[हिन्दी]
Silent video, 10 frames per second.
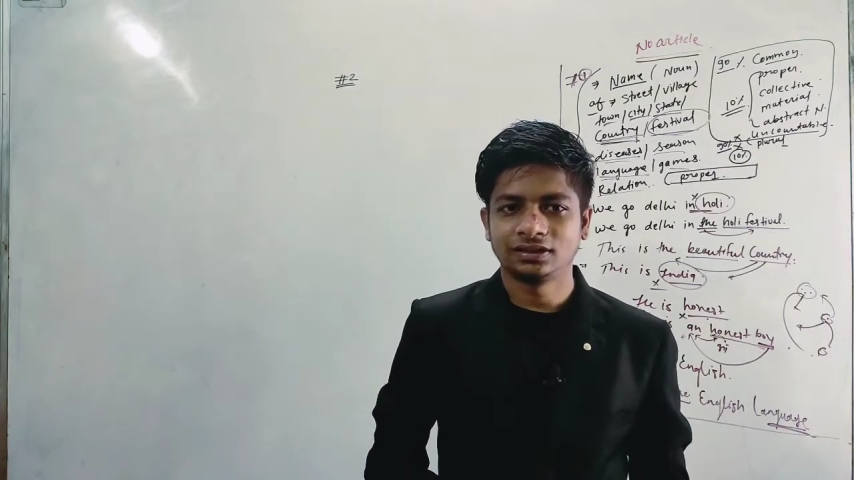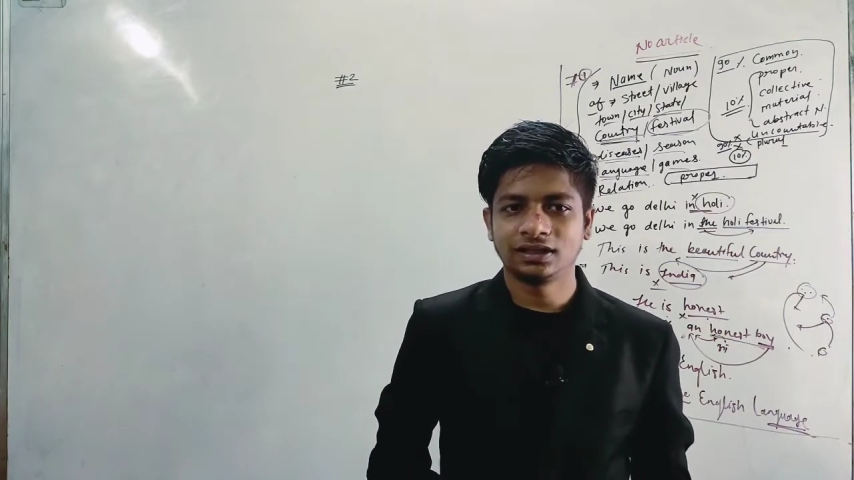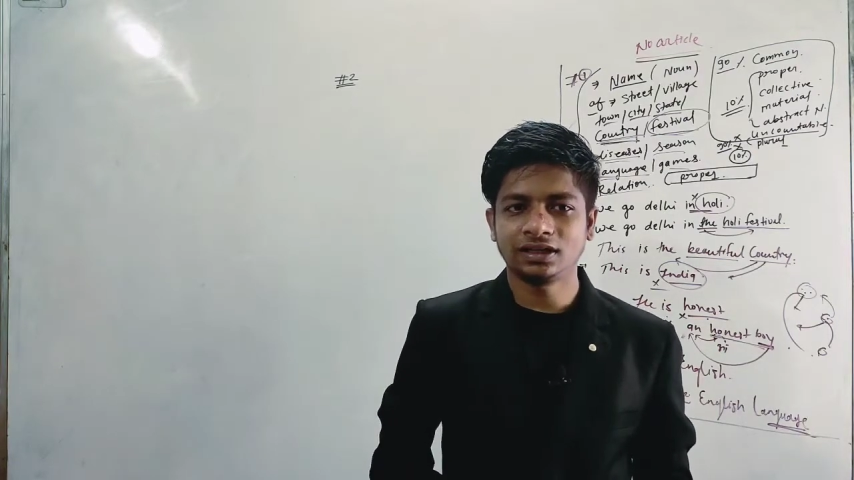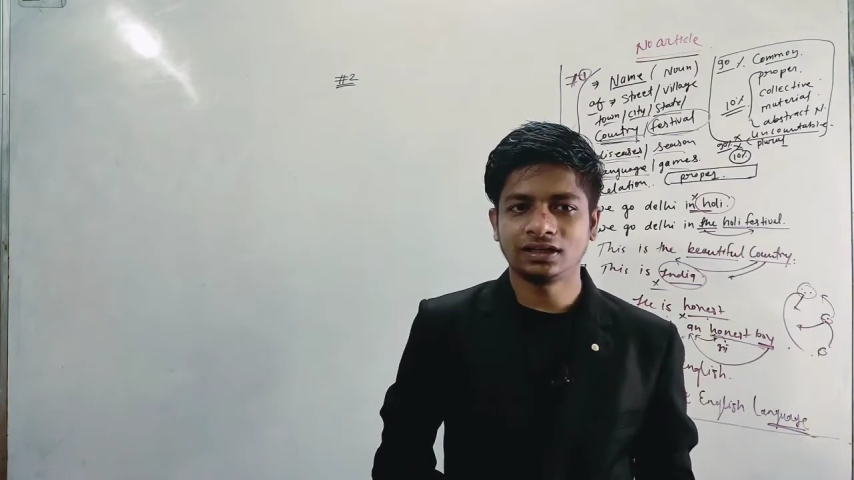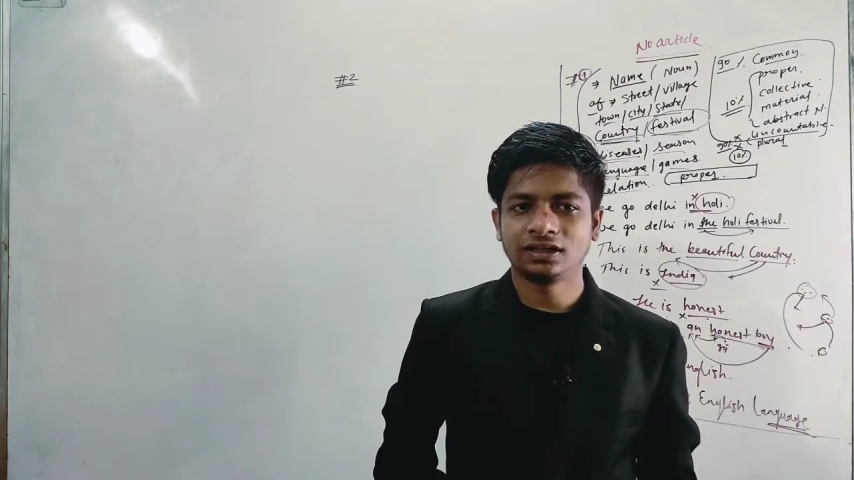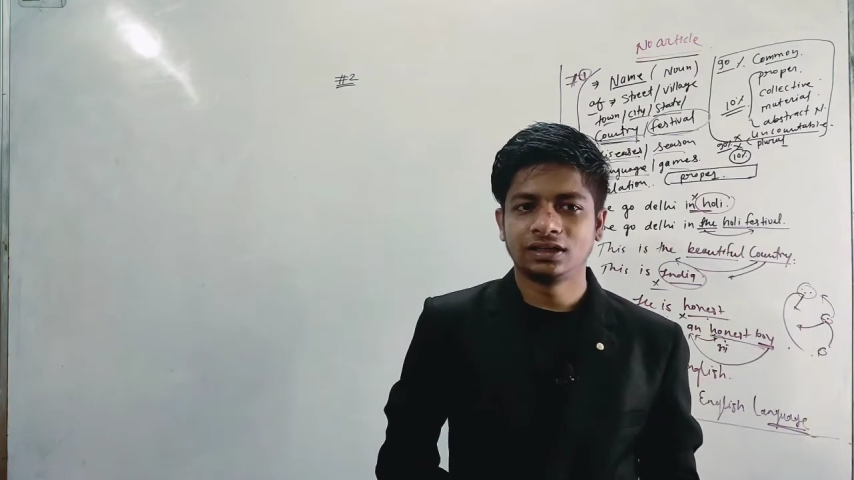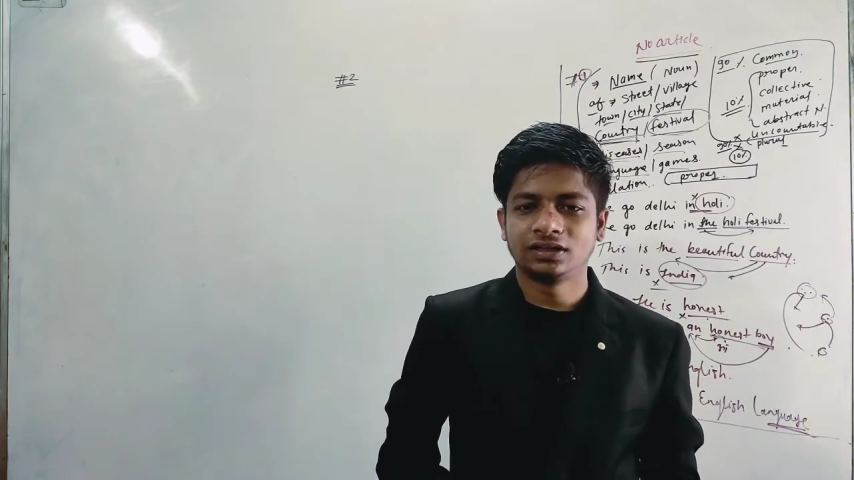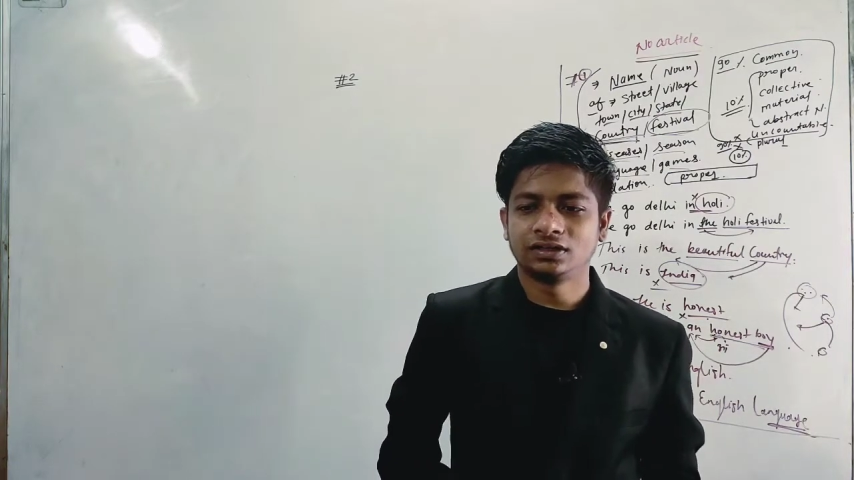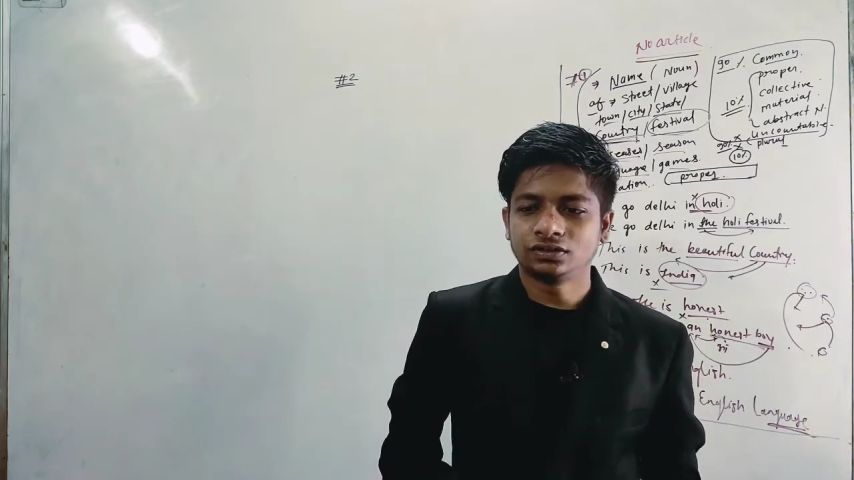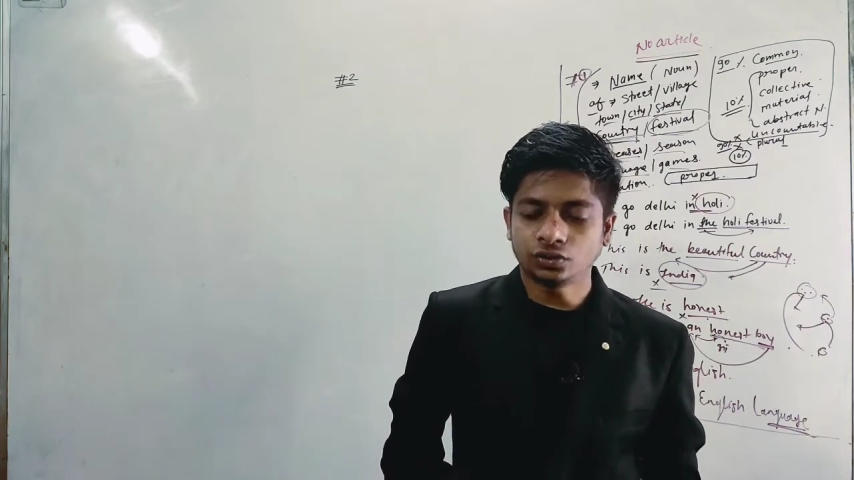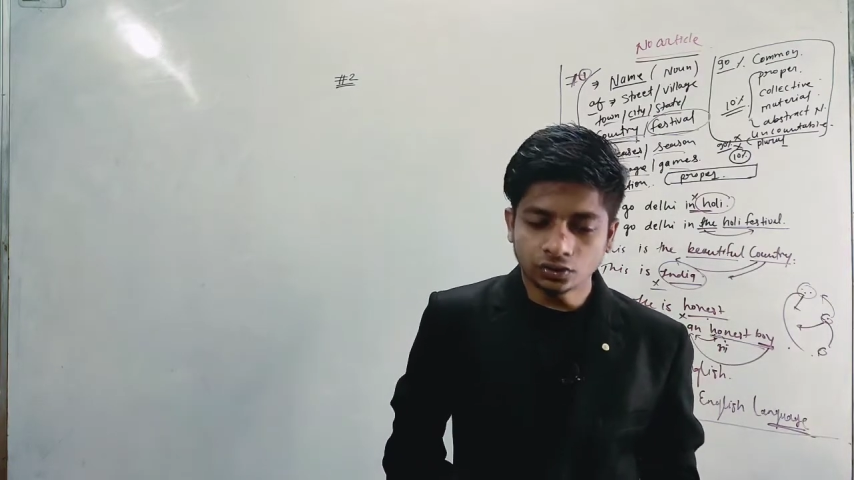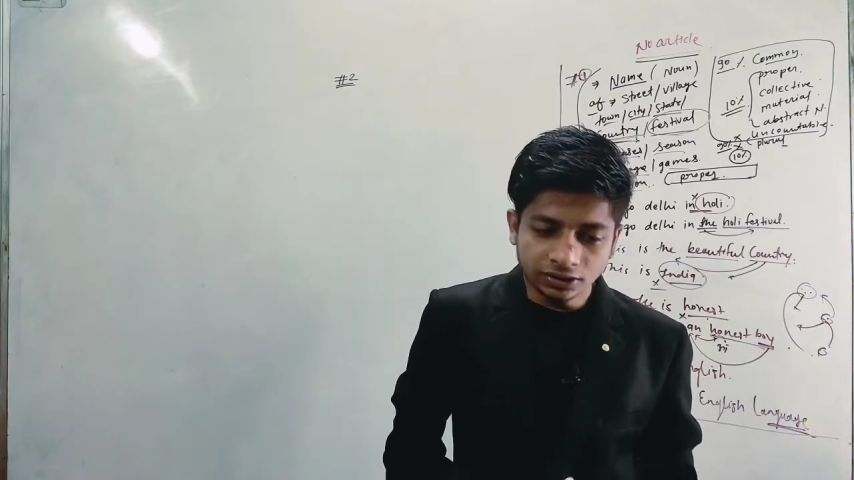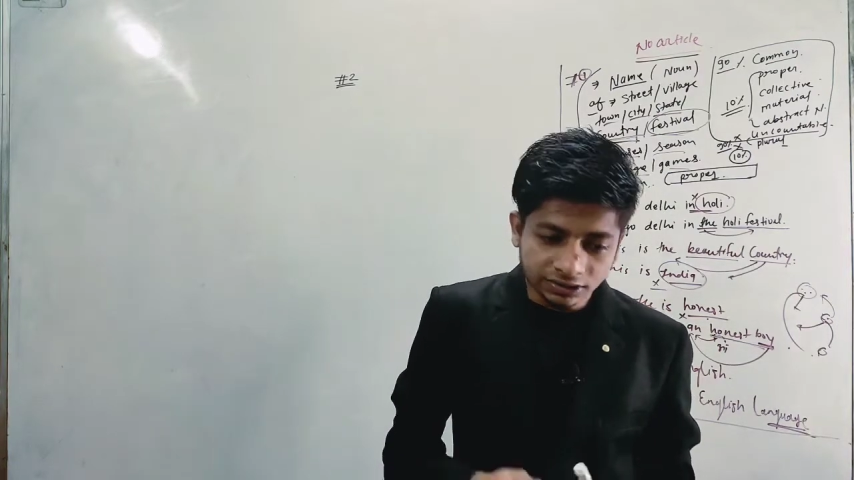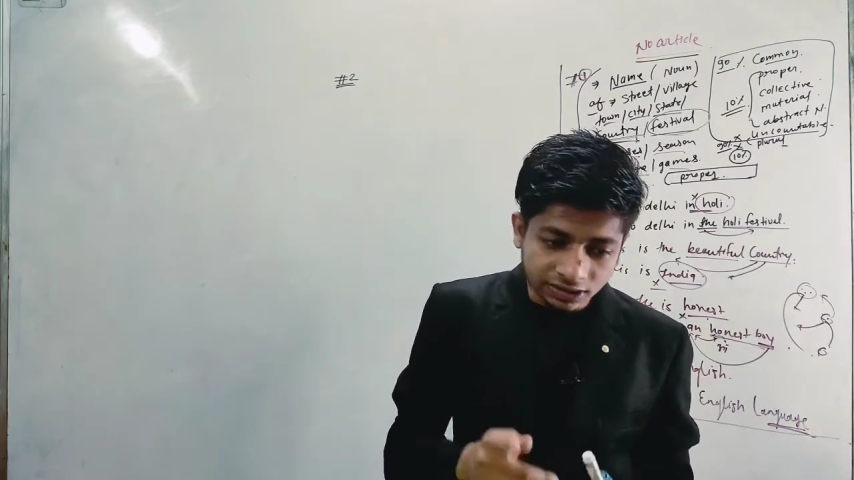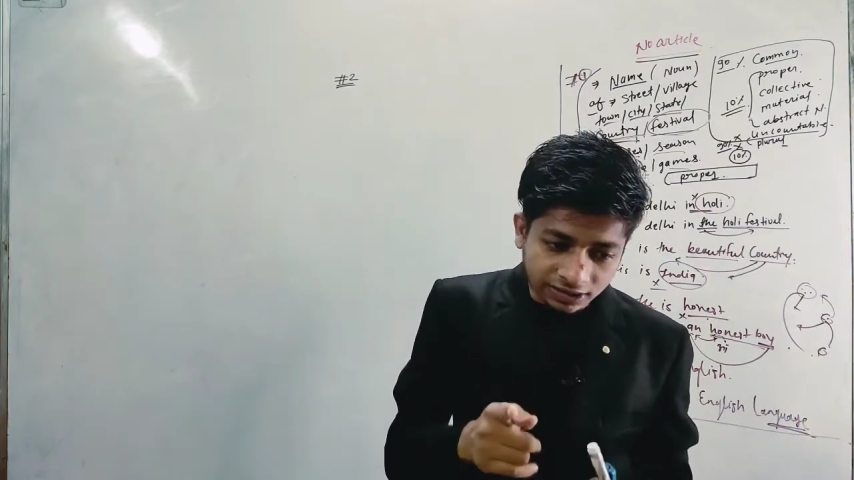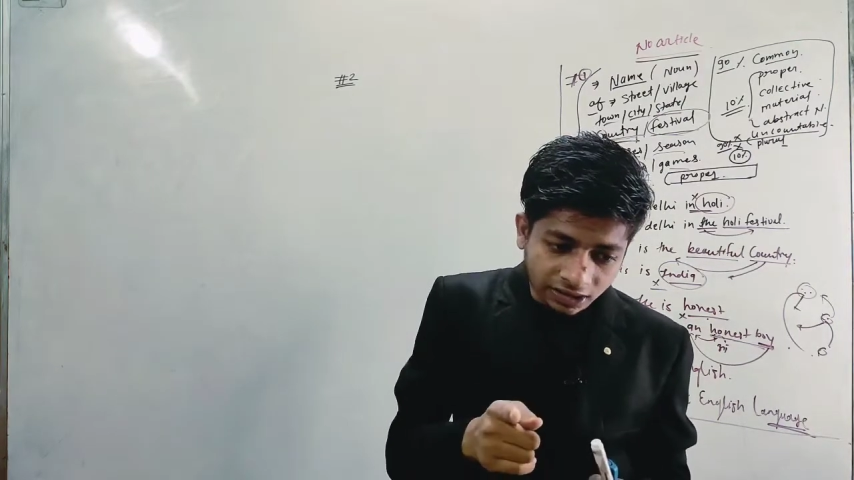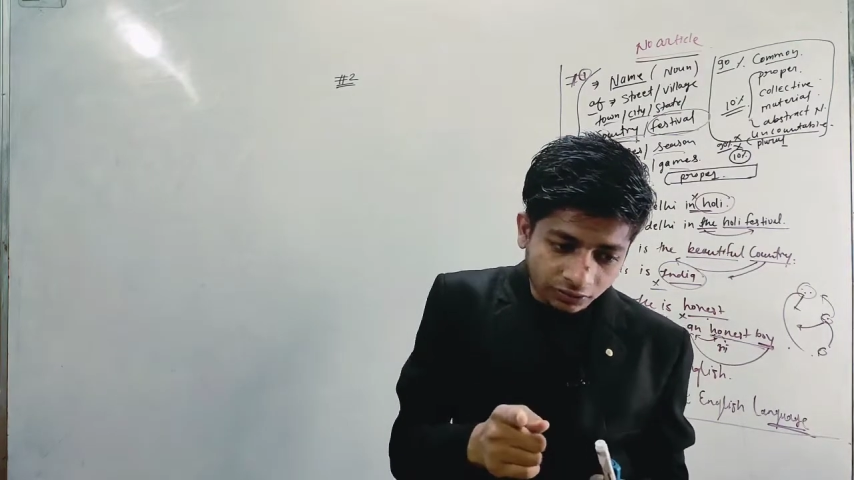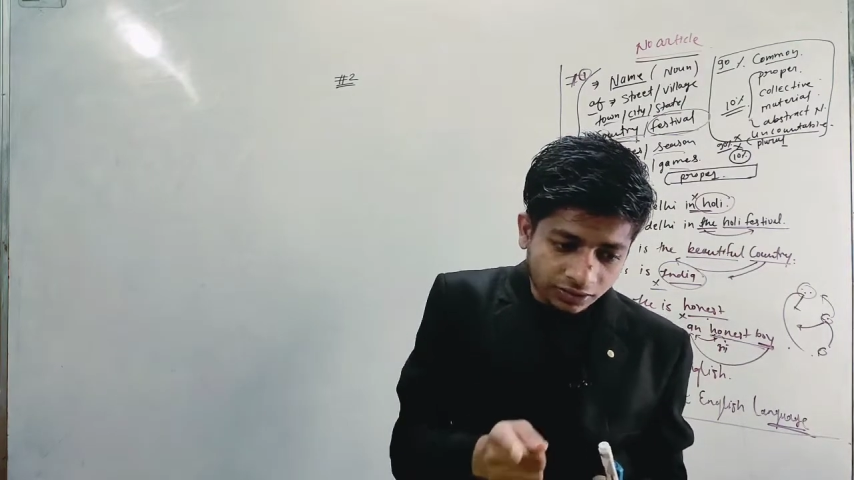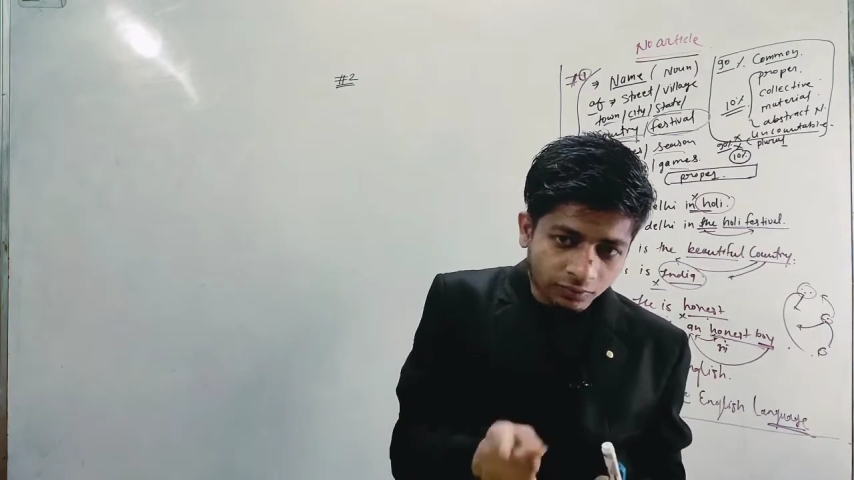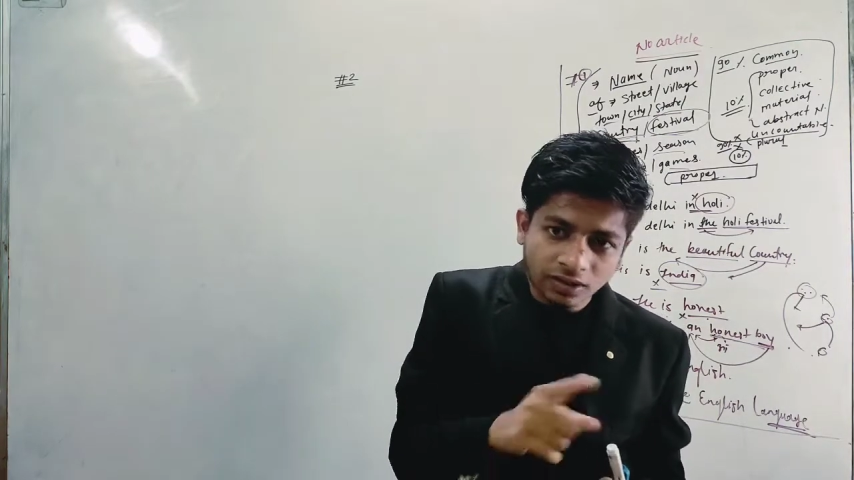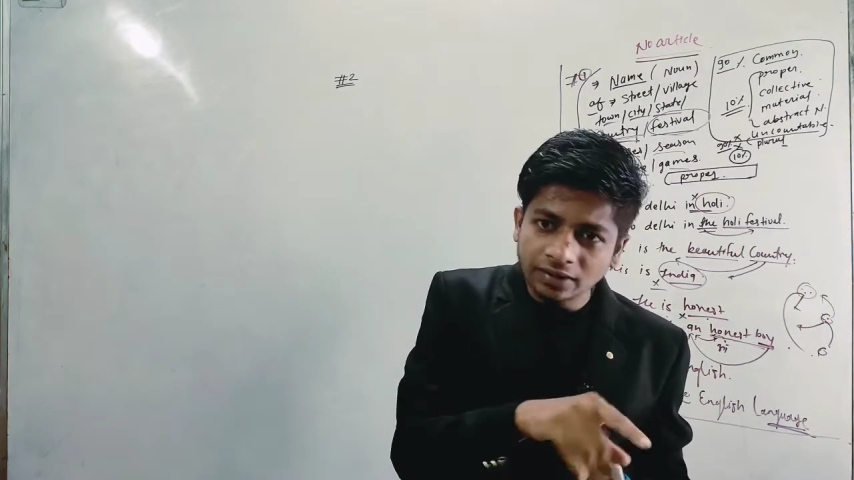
है ना तो जो जिस चीज़ के लिए उसका वो